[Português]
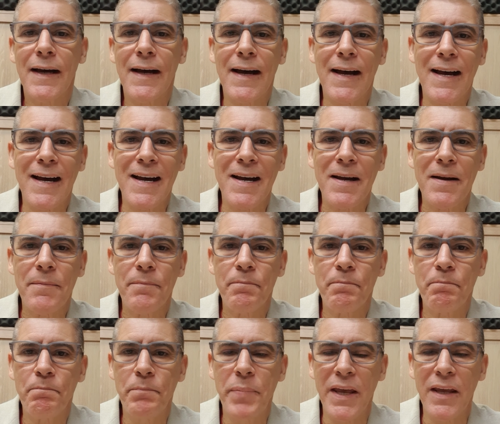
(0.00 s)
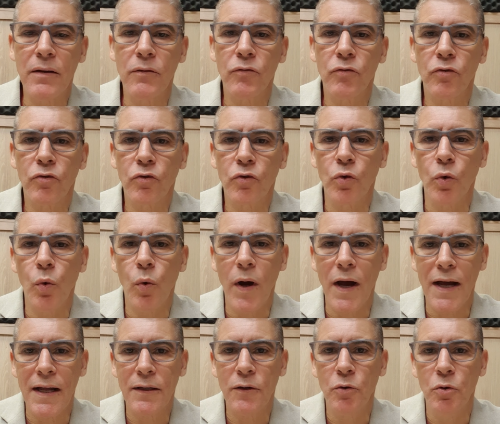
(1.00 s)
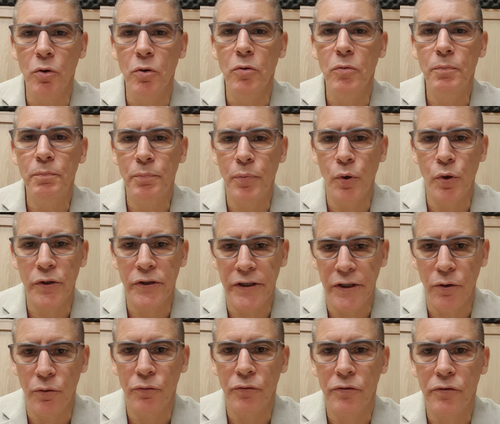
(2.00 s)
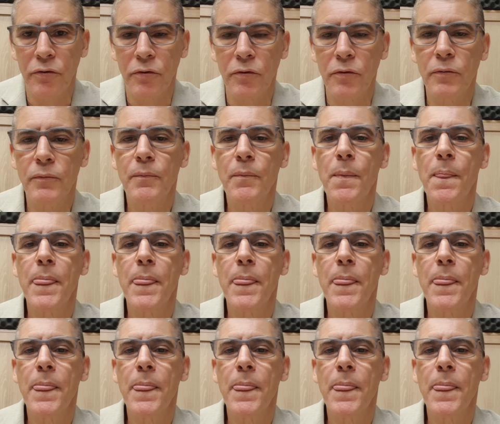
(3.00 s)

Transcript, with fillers: abençoado por Deus.